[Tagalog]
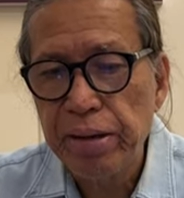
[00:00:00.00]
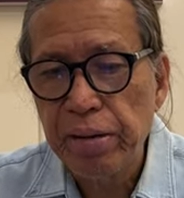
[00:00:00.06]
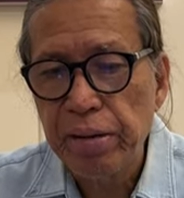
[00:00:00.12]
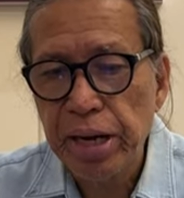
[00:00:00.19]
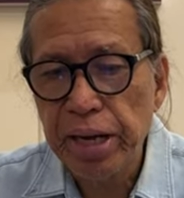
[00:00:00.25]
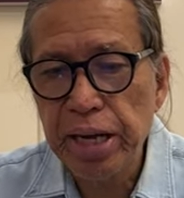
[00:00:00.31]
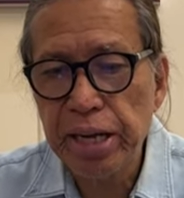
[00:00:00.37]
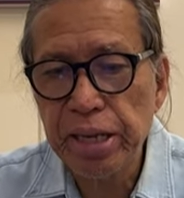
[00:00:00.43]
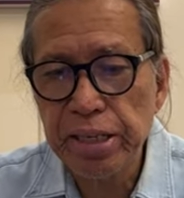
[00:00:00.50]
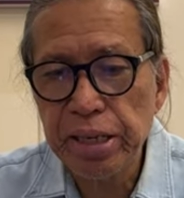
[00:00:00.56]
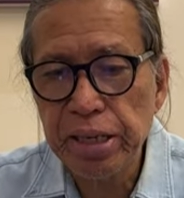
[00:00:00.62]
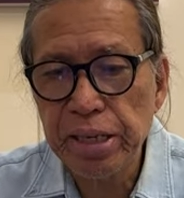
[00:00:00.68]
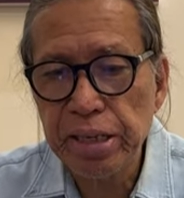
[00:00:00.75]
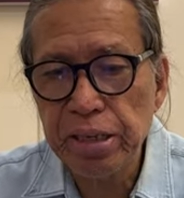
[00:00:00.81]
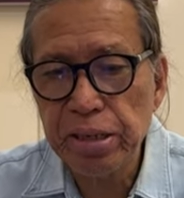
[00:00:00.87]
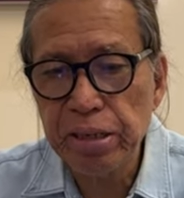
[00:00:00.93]
Kaya
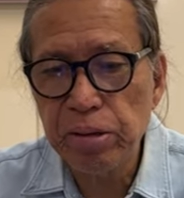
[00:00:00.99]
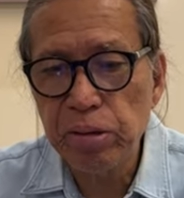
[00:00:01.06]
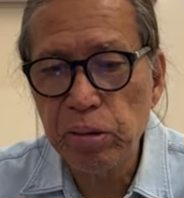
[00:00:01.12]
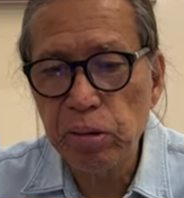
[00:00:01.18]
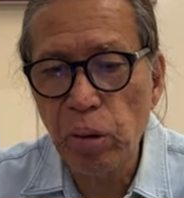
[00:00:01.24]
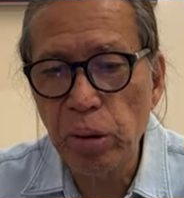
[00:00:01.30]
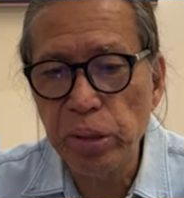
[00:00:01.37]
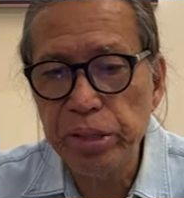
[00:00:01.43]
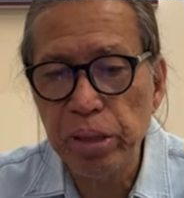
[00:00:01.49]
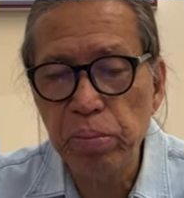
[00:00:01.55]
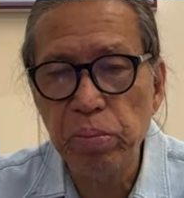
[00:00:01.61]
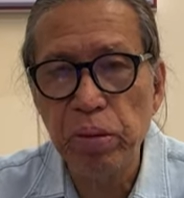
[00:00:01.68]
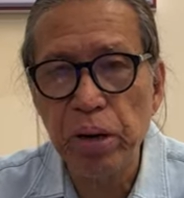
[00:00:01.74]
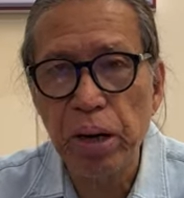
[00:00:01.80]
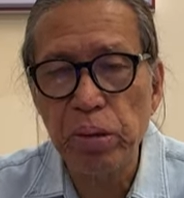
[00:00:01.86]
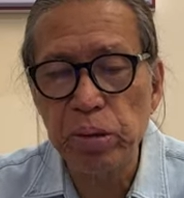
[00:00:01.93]
naging golden
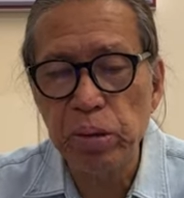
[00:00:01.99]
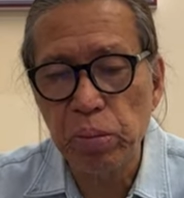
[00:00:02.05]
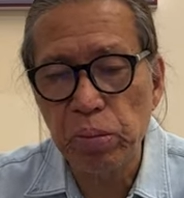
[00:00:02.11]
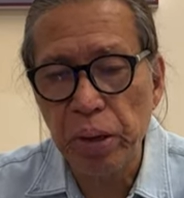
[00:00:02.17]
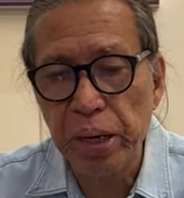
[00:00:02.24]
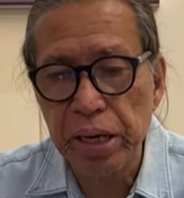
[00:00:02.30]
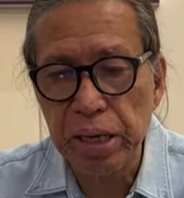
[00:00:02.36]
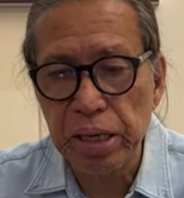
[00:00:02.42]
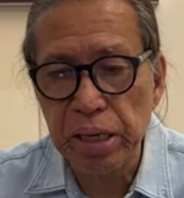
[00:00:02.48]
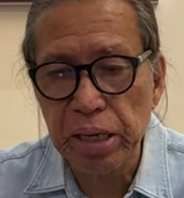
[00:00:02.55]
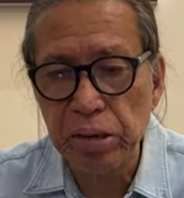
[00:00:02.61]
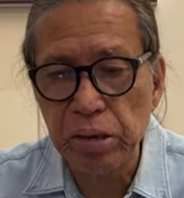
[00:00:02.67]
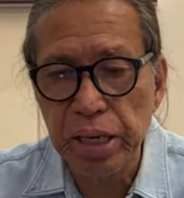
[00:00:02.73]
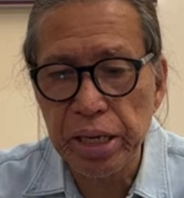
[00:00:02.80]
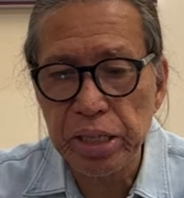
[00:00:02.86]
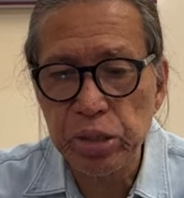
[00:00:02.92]
brown, no? parang
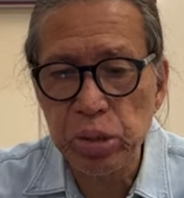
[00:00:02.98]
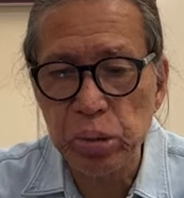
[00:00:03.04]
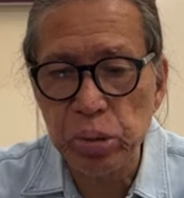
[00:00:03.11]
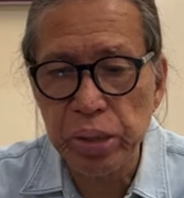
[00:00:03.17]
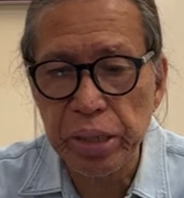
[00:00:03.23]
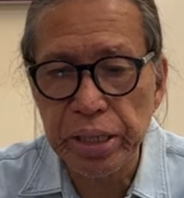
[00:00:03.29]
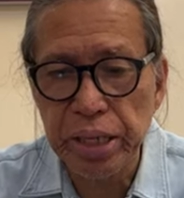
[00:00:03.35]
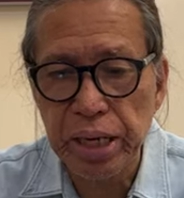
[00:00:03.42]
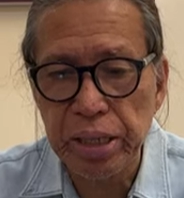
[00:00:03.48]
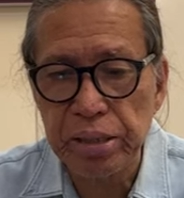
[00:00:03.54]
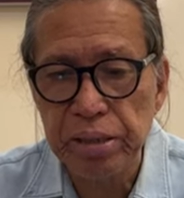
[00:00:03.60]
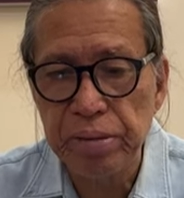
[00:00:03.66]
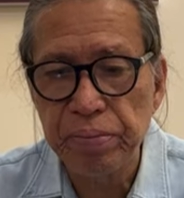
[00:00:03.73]
ganun ang itsura niyan.